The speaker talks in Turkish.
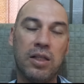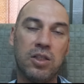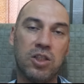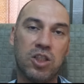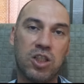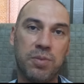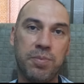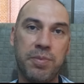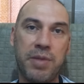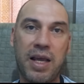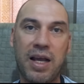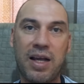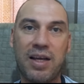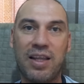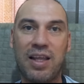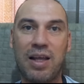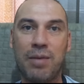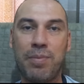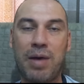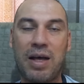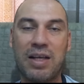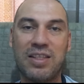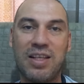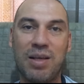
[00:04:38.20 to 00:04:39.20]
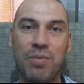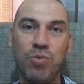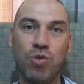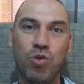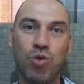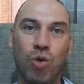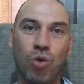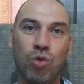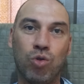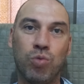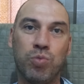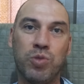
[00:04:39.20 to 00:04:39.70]
Şimdiye kadar bahsetmiş
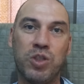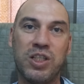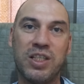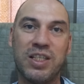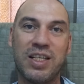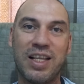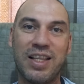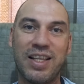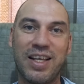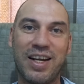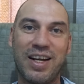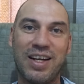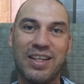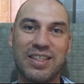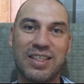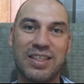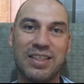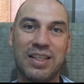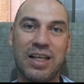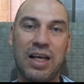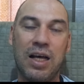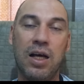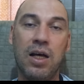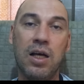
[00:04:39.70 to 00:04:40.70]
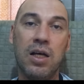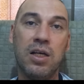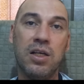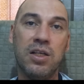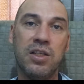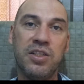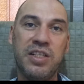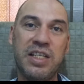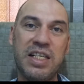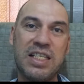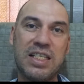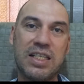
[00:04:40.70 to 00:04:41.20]
olduğum şirketler arasında
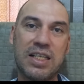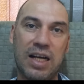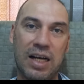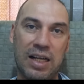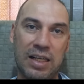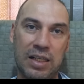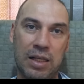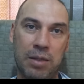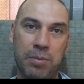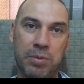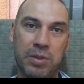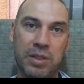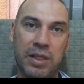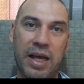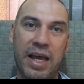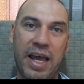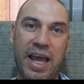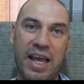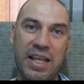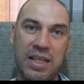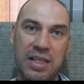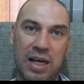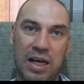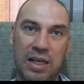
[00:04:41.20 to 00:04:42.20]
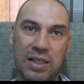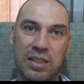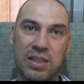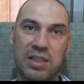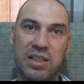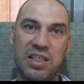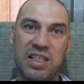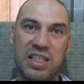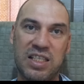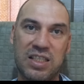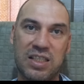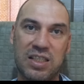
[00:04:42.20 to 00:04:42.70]
risk anlamında en
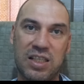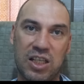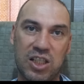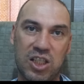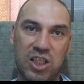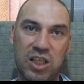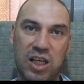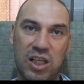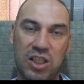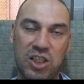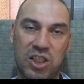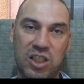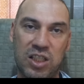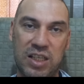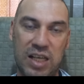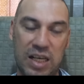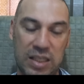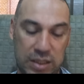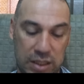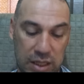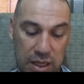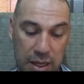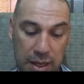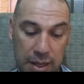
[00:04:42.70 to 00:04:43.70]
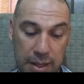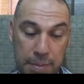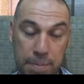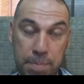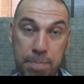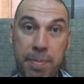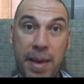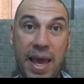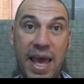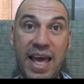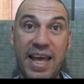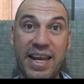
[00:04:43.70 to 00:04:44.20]
az risk taşıyan şirket
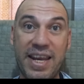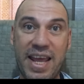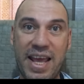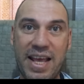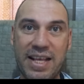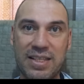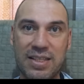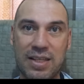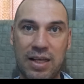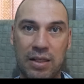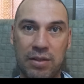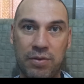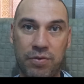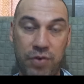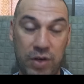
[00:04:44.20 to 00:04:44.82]
BR San.